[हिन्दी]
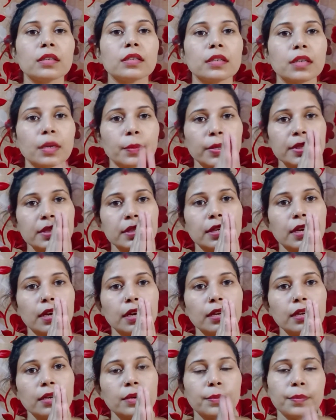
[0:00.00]

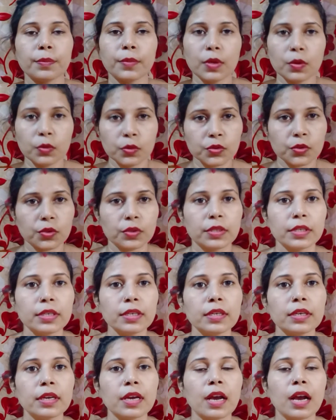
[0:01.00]
नमस्कार मैं हूं ज्योति
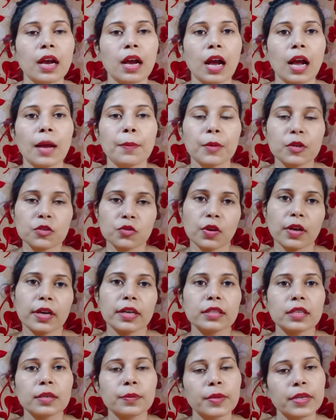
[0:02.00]
आपका
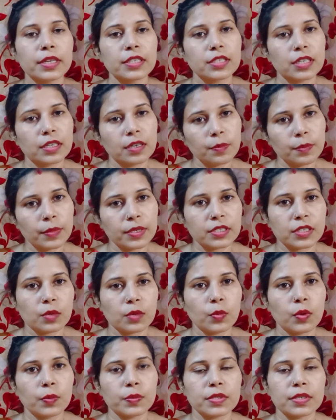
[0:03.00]
स्वागत है मेरे चैनल
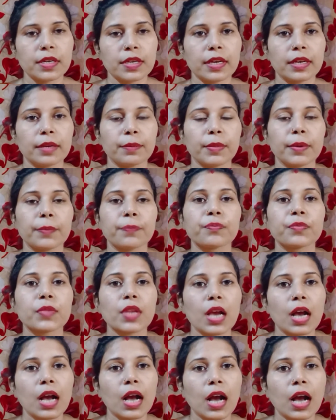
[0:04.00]
मेजिकल मॉम्स डायरी में
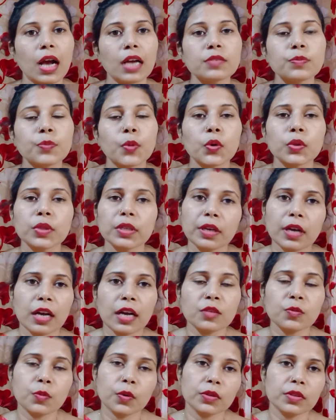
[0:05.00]
आज बहुत ही
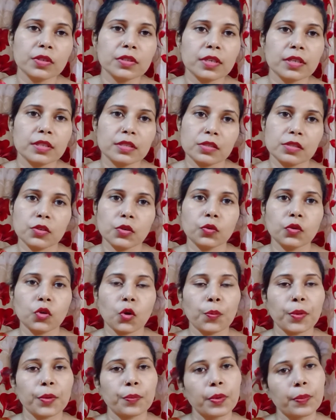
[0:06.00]
खास बहुत ही सेंसिटिव
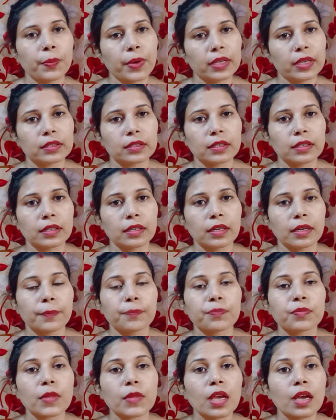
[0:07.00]
टॉपिक पे बात कर रहे हैं
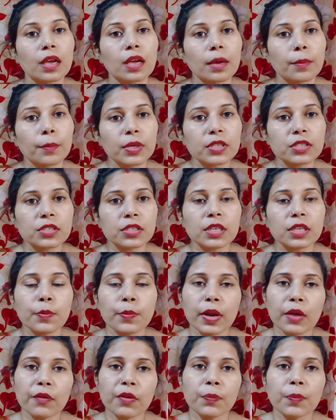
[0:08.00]
बच्चे के
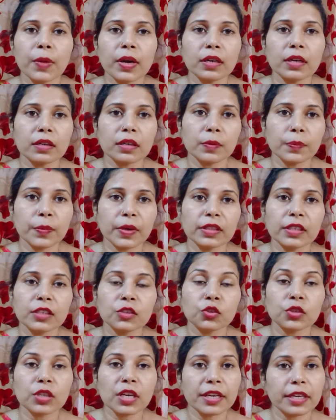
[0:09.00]
प्राइवेट पार्ट अगर बंद है
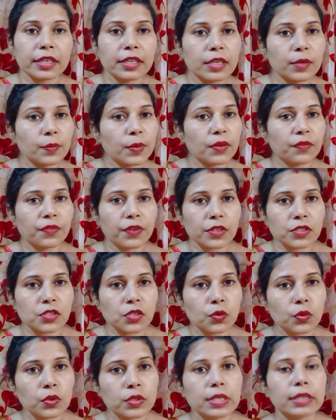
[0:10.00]
तो क्या किडनी में
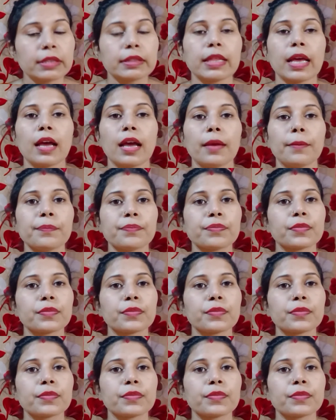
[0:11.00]
इन्फेक्शन हो सकता है